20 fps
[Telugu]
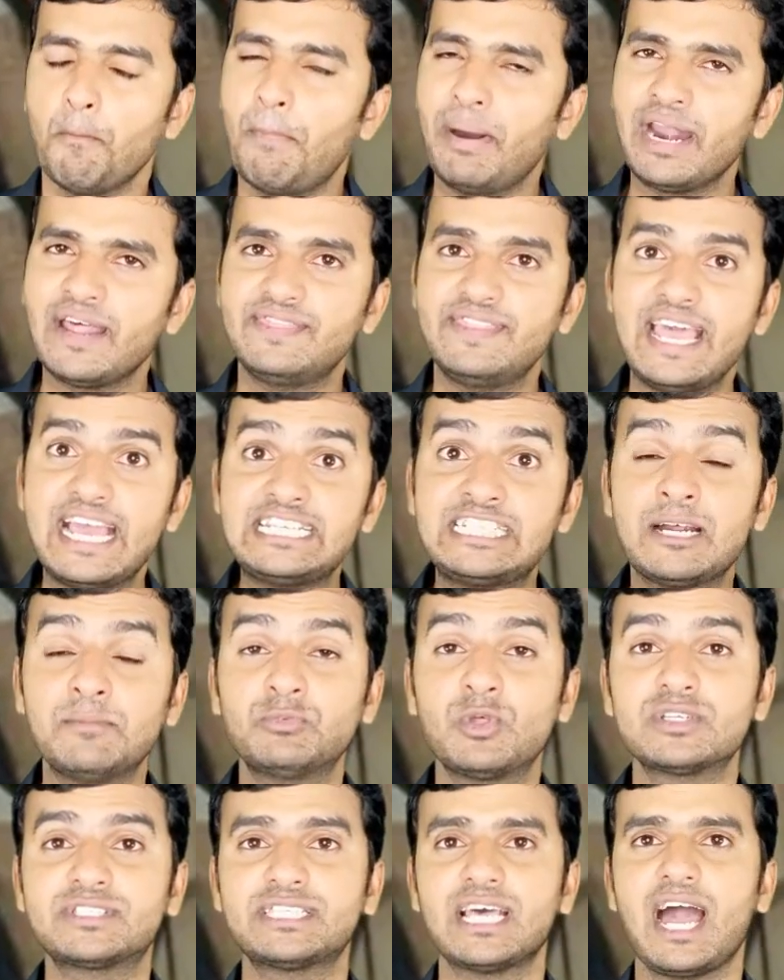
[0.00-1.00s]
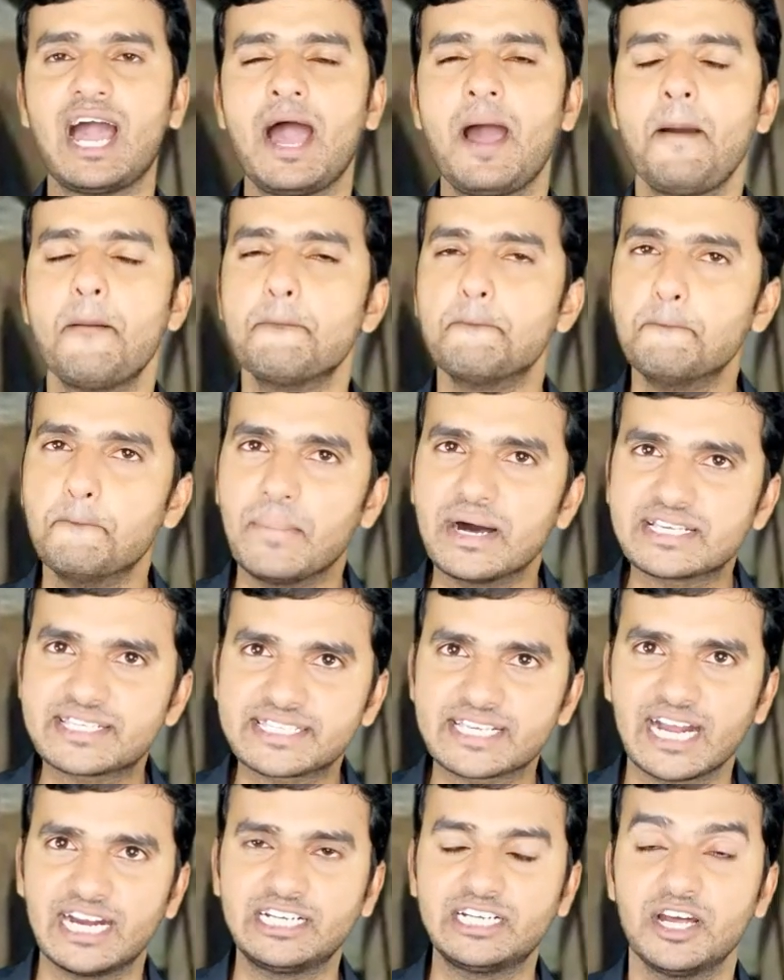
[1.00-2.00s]
మన దేశంతో సహా
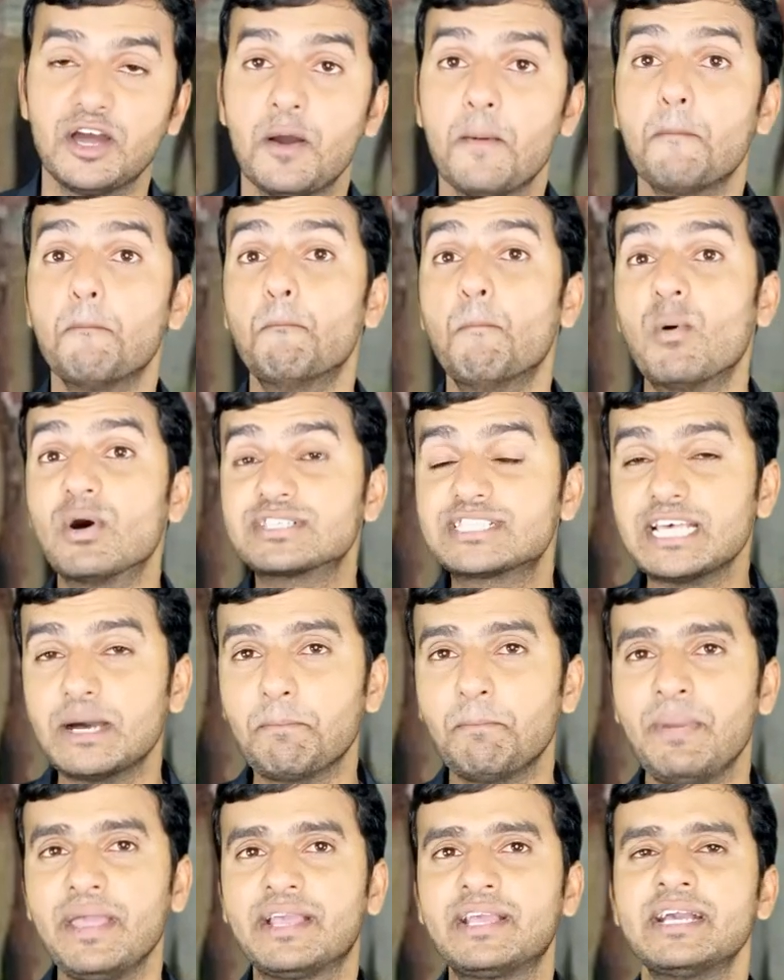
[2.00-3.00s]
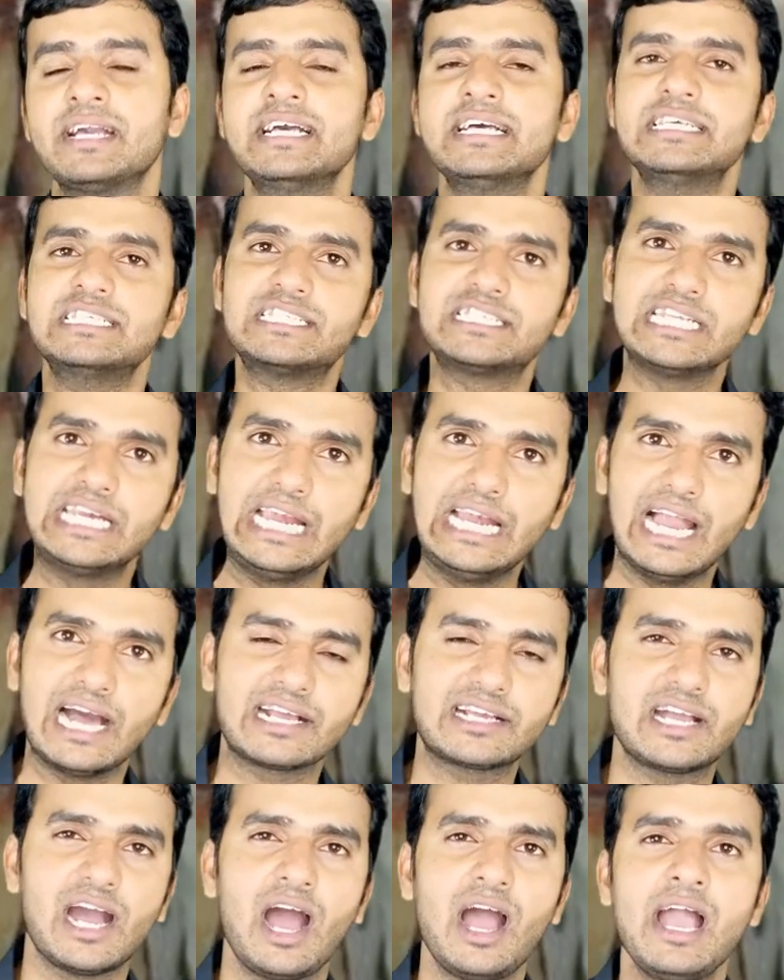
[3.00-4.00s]
మస్కట్ మొజంబిక్
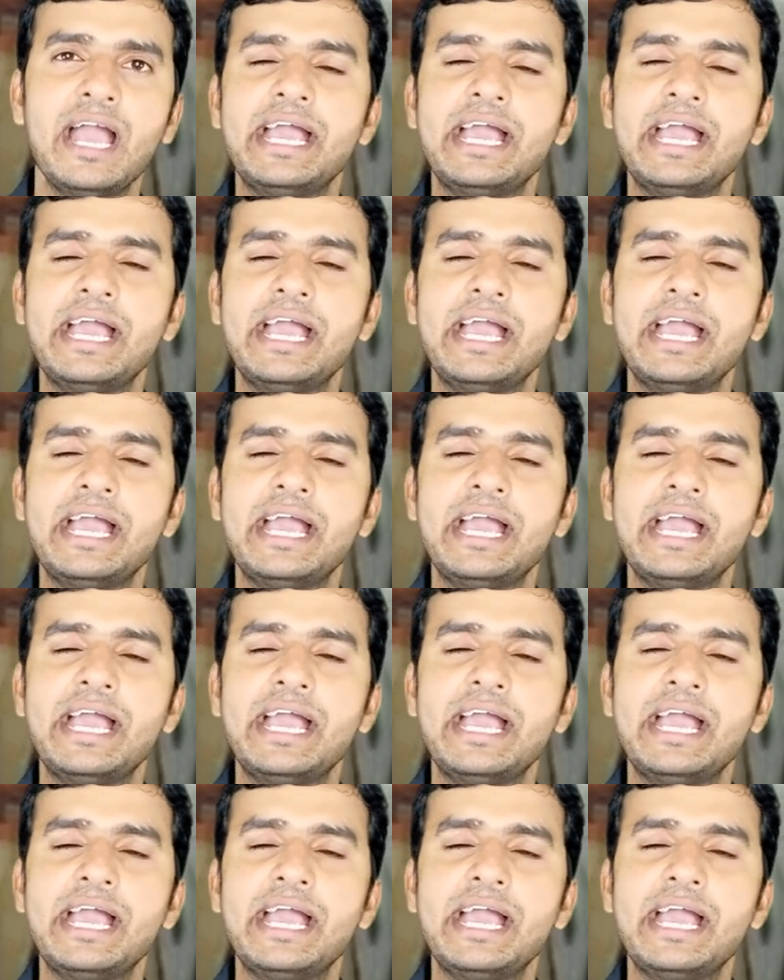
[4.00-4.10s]
శ్రీలంక